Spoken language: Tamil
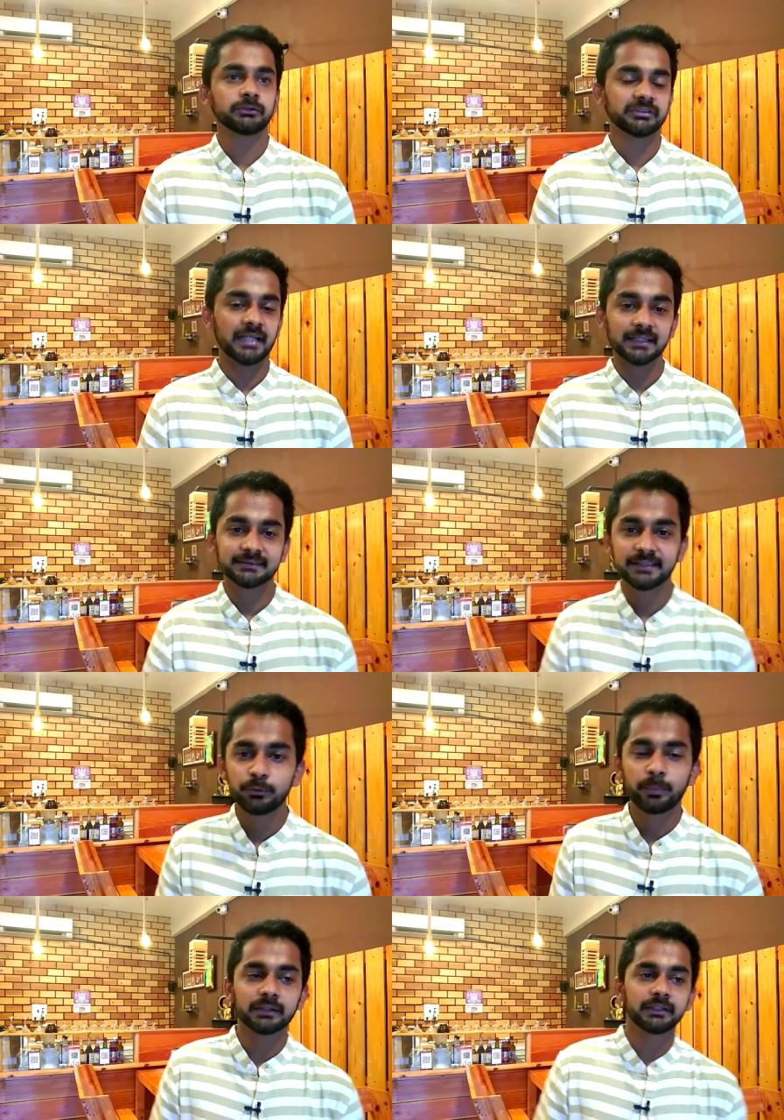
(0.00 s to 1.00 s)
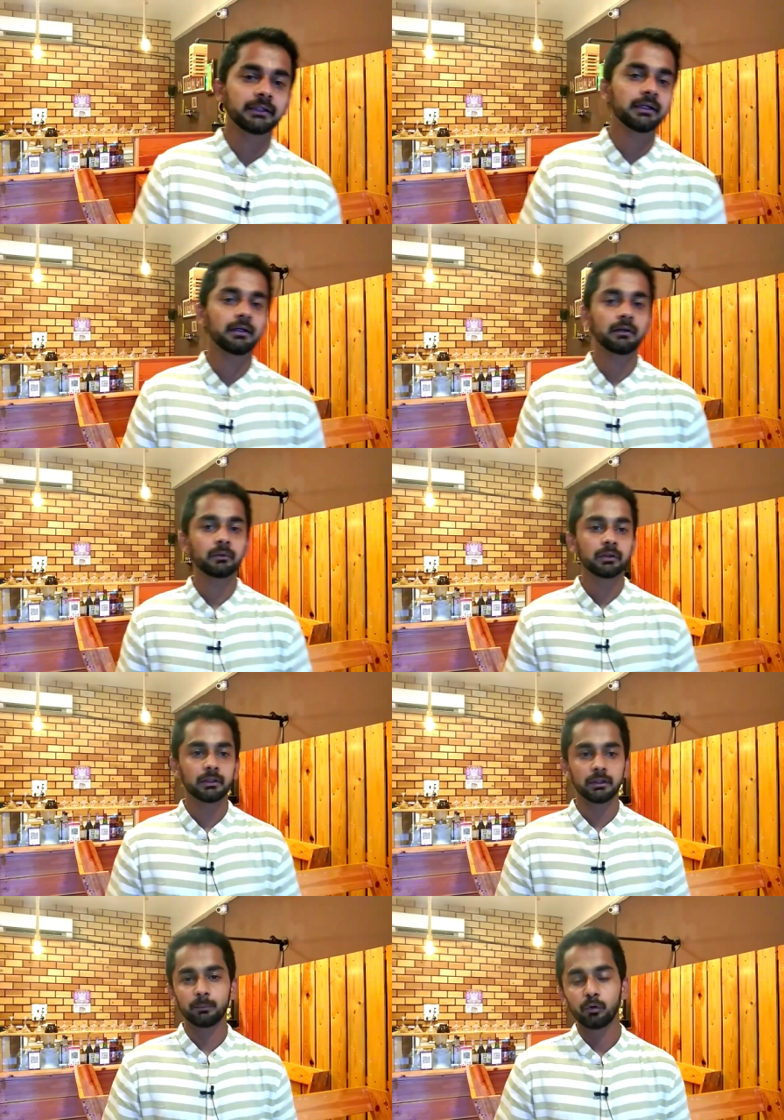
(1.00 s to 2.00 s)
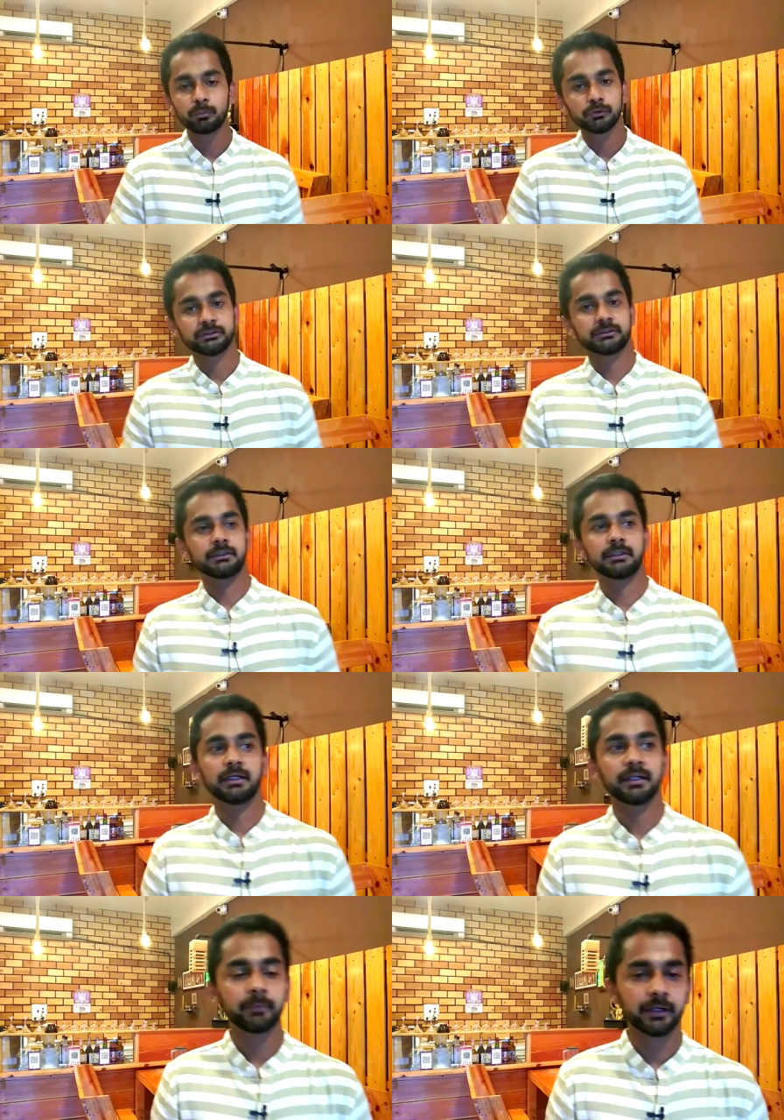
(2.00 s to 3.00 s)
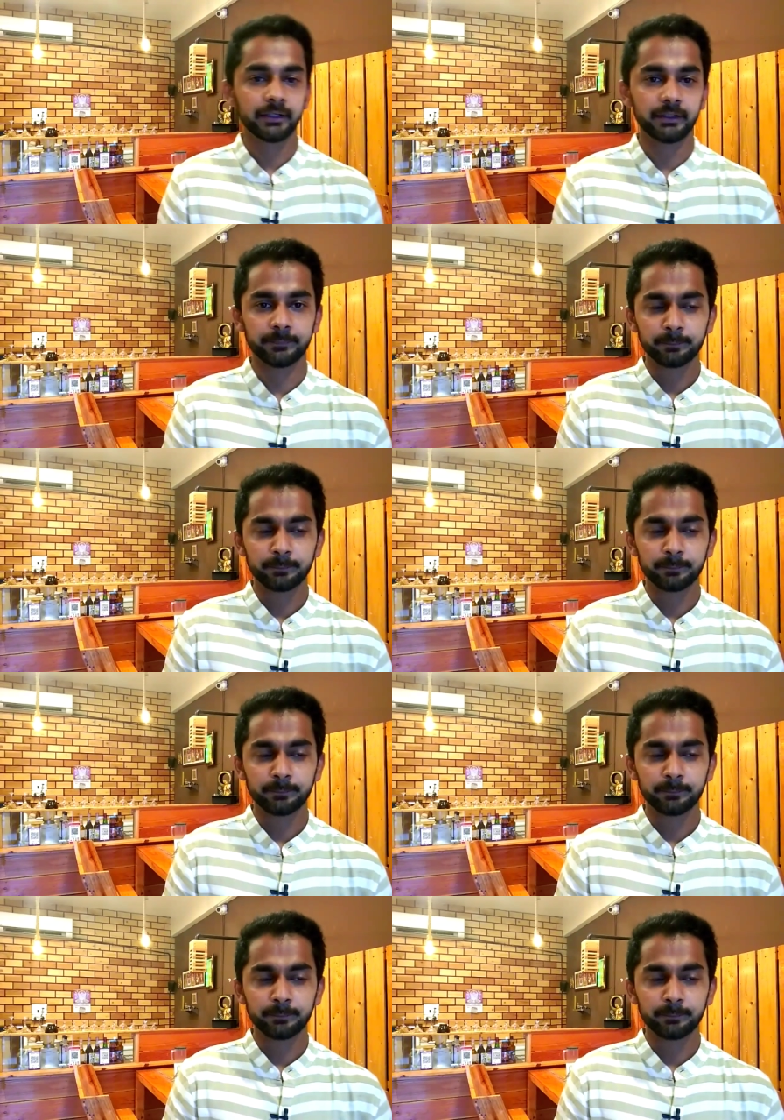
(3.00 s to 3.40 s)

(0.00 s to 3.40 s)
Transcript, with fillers: ஸோ ஸ்நாக்ஸ்லேயும் பார்த்தீங்கன்னா உங்களுக்கு மோமோஸ் அதே மாதிரி